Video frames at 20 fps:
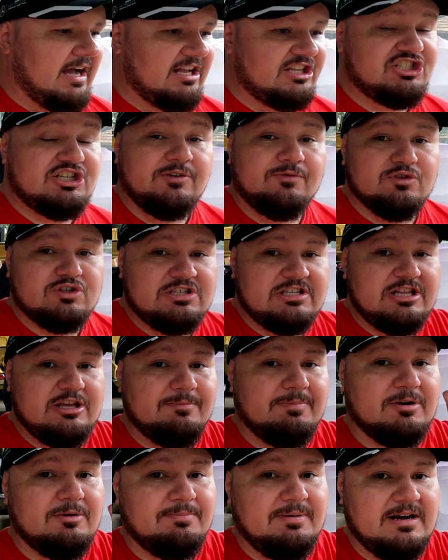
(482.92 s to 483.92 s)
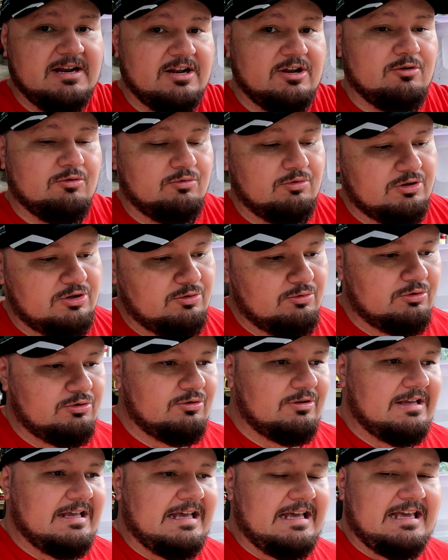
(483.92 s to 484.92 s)
ativa o sininho para não perder nenhum
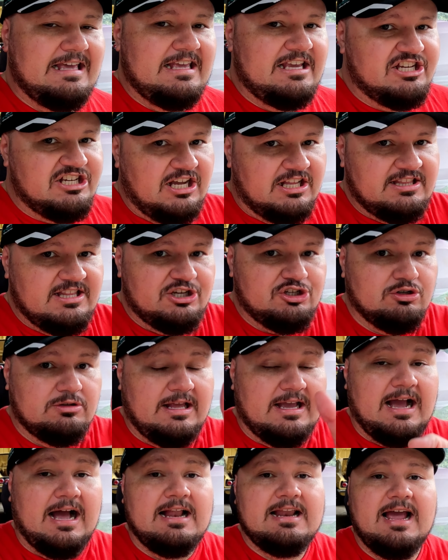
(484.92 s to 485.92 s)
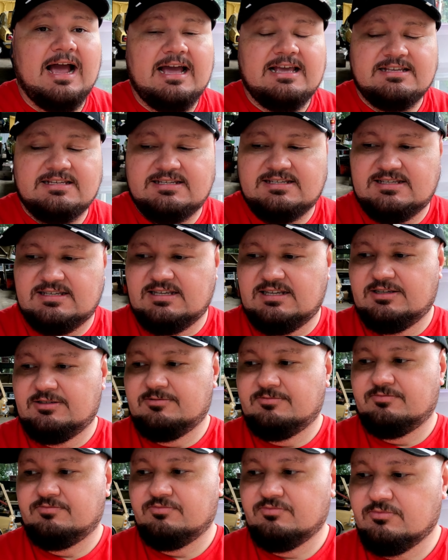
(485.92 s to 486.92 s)
conteúdo e já deixa o like. Aliás,
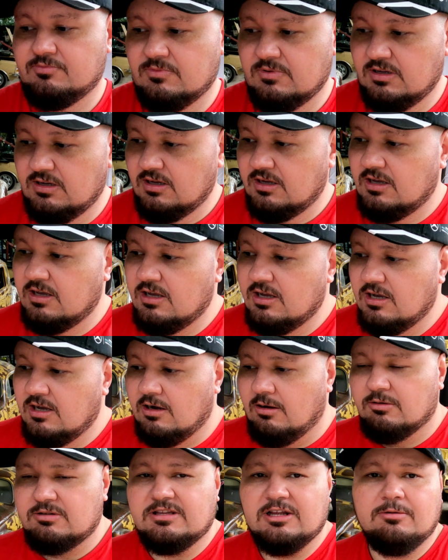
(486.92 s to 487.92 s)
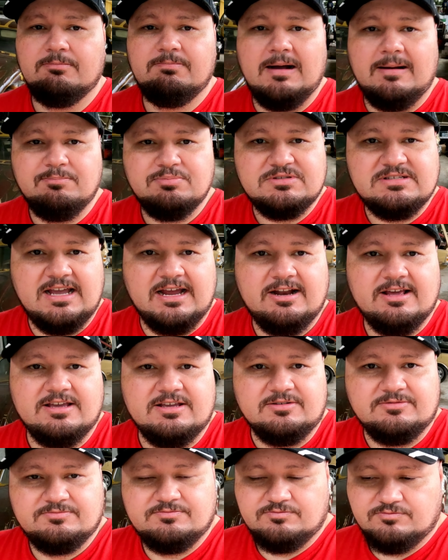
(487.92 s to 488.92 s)
Vamos ter um papo sério
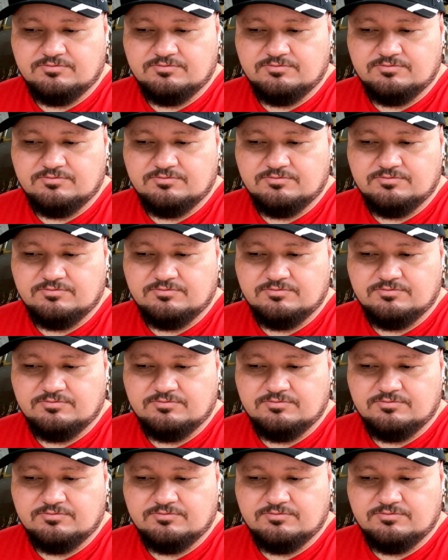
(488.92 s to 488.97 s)
aí.